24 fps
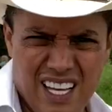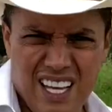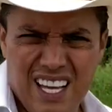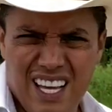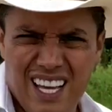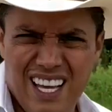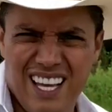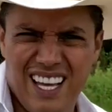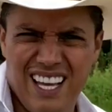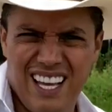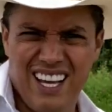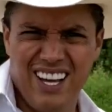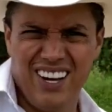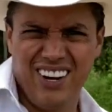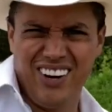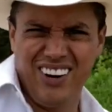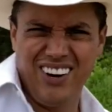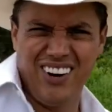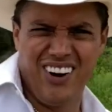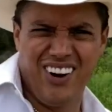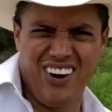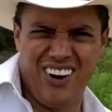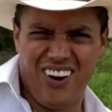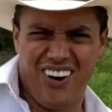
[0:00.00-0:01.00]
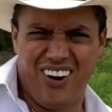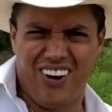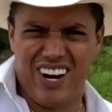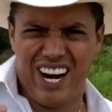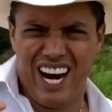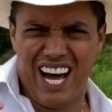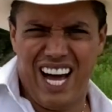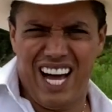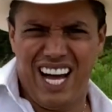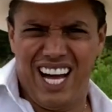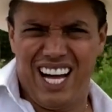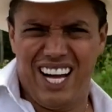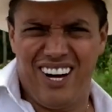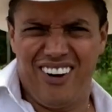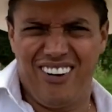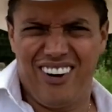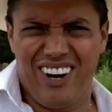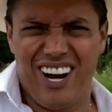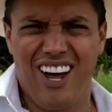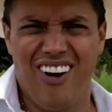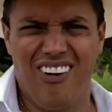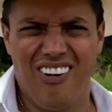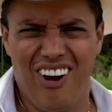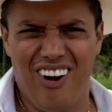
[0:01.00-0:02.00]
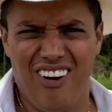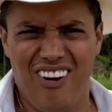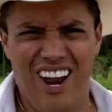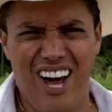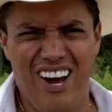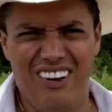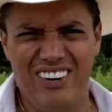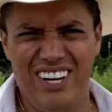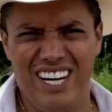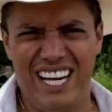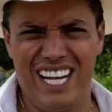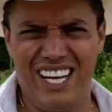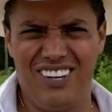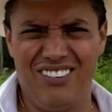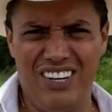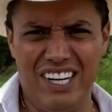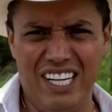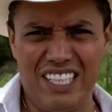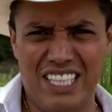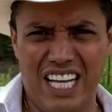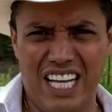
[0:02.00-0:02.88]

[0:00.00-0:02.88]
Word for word: aquí, oiga? Hola, hola, hola buena, buenas